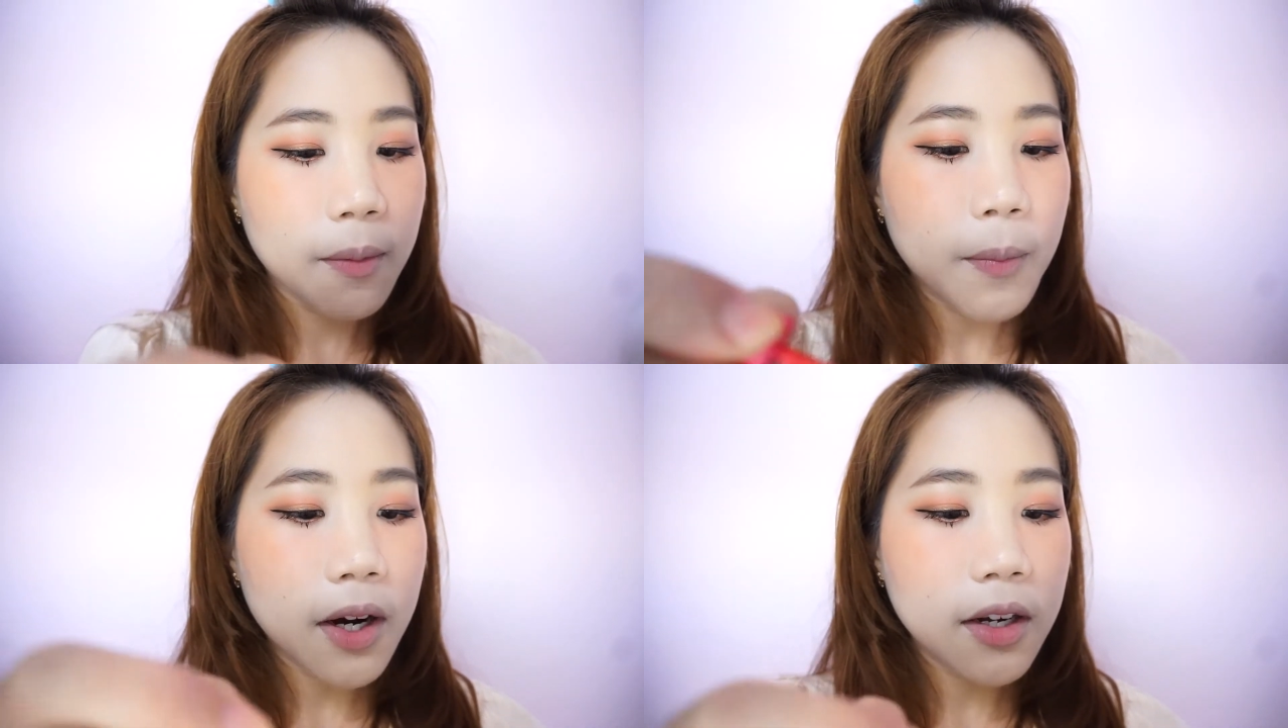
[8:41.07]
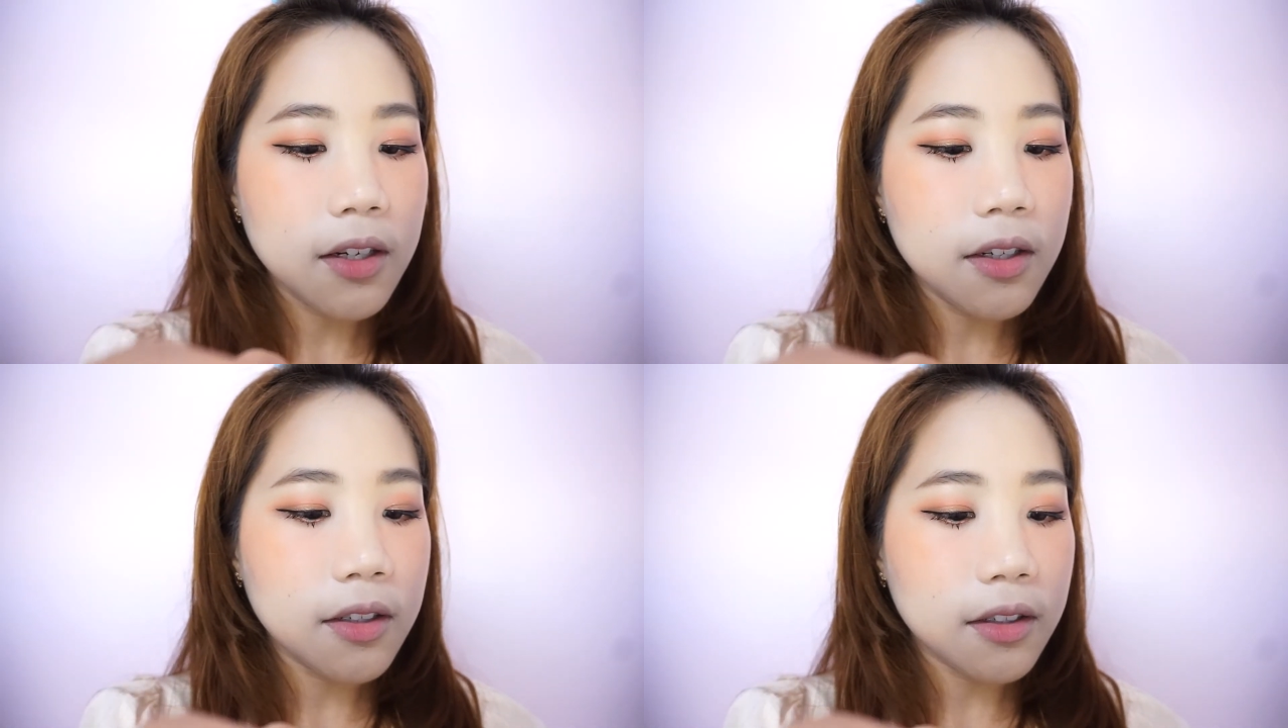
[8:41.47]
เบอร์
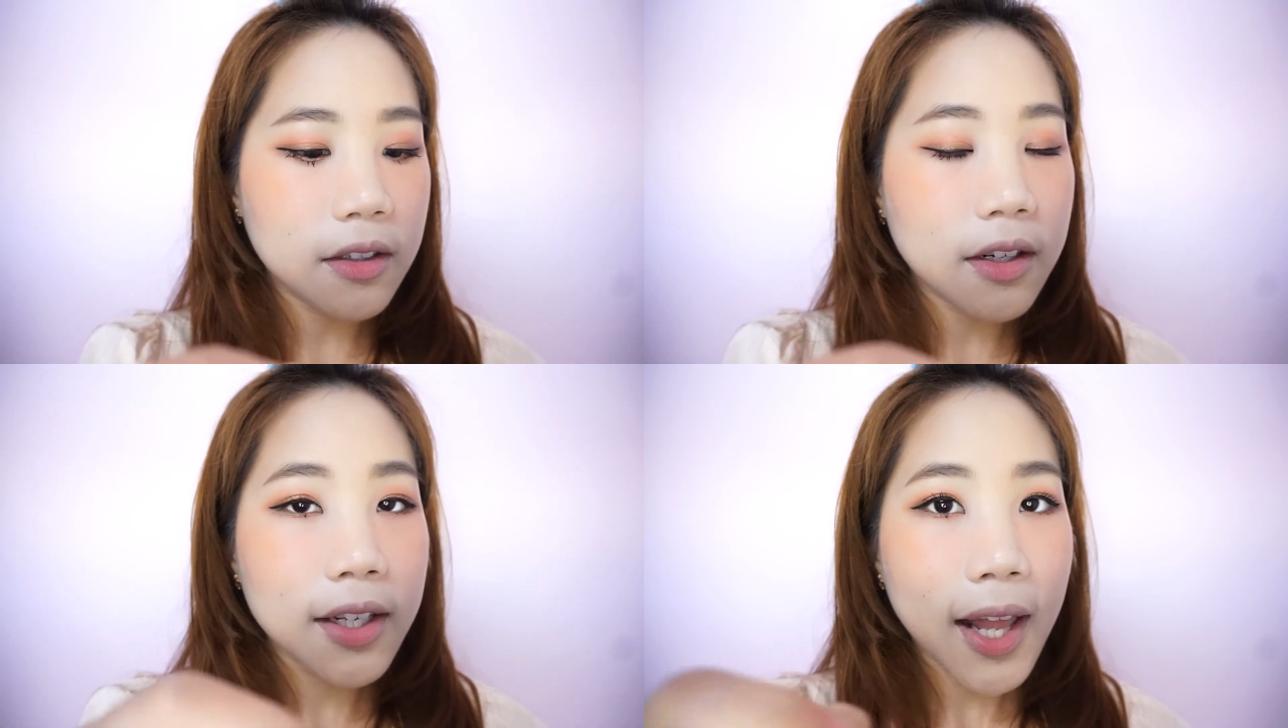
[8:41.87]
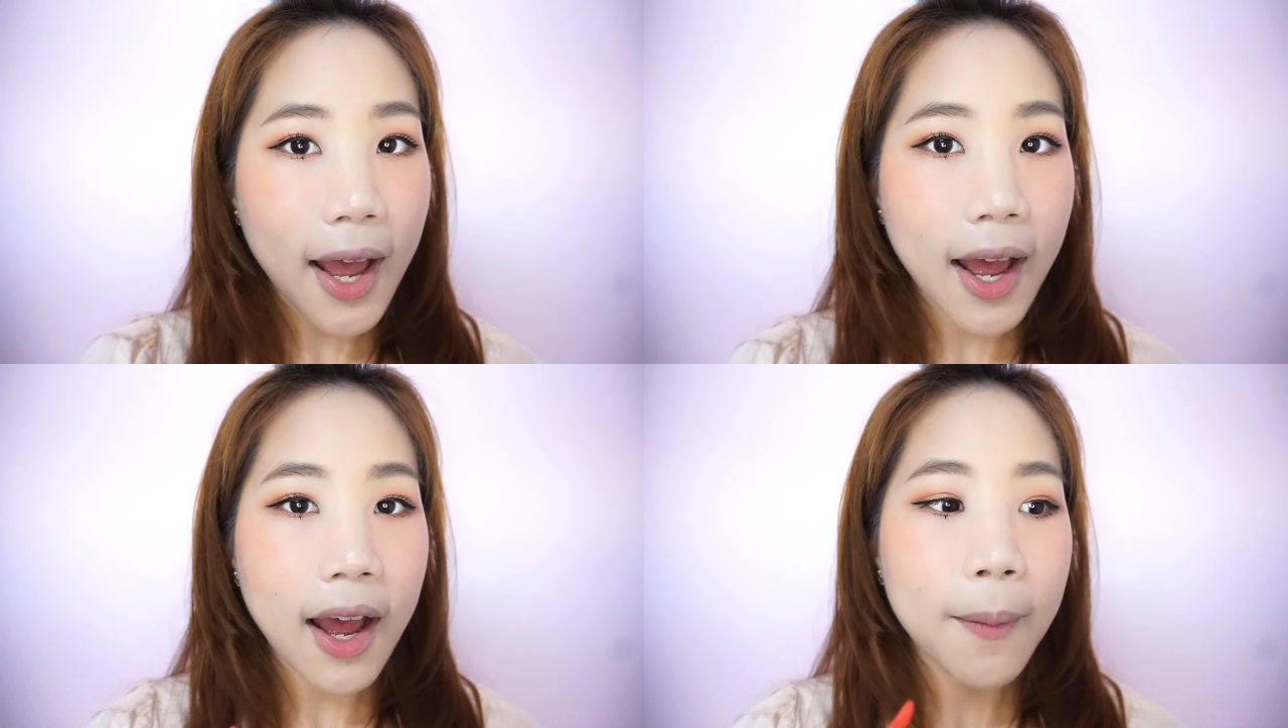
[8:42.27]
1
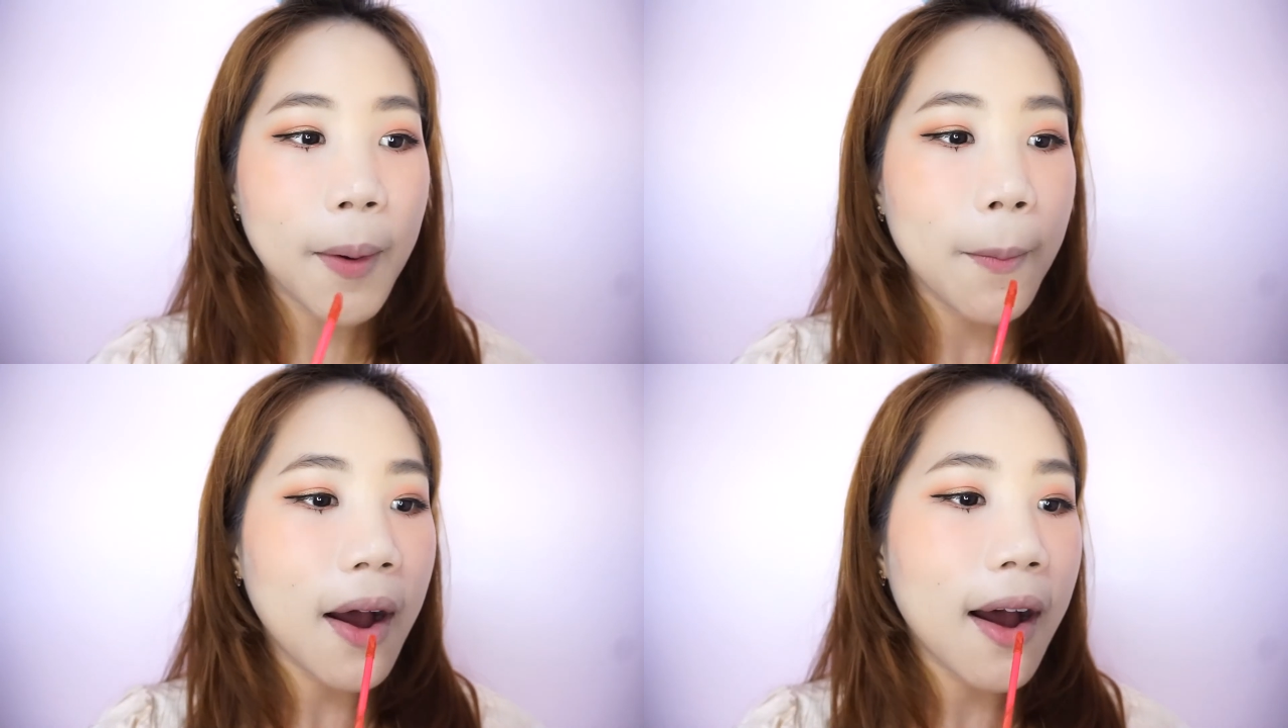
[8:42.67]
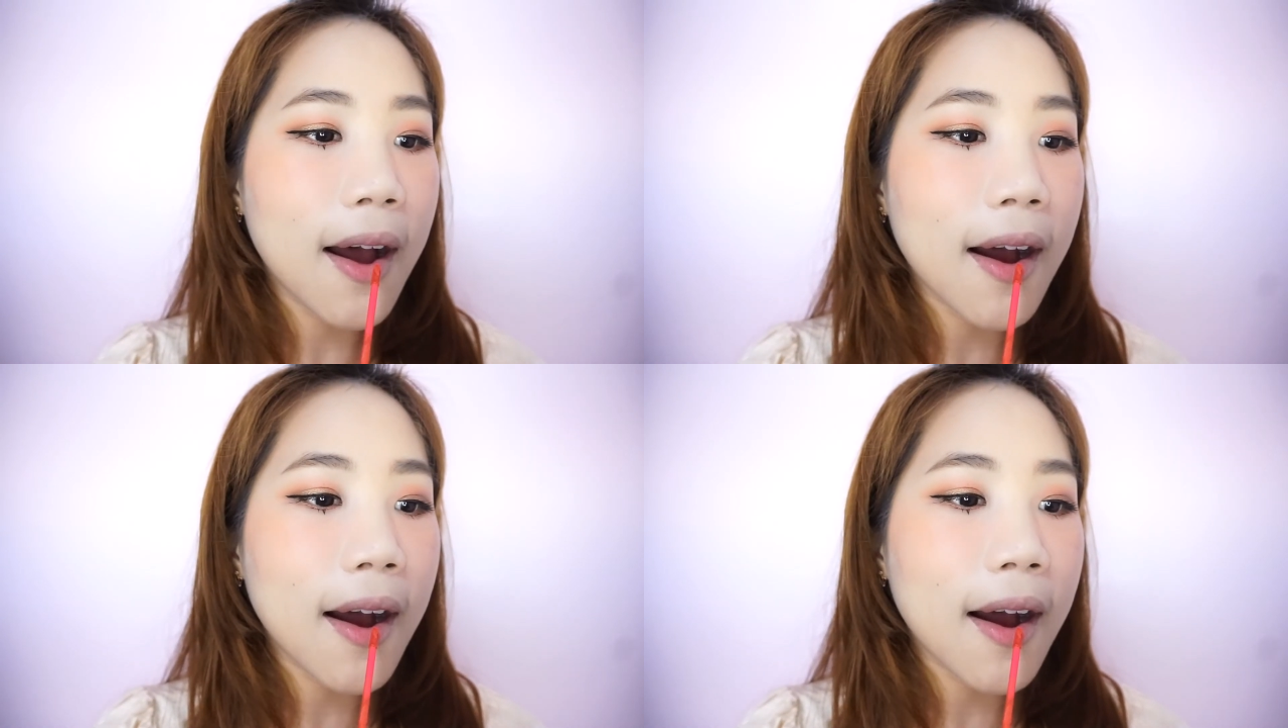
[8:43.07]
ทาบา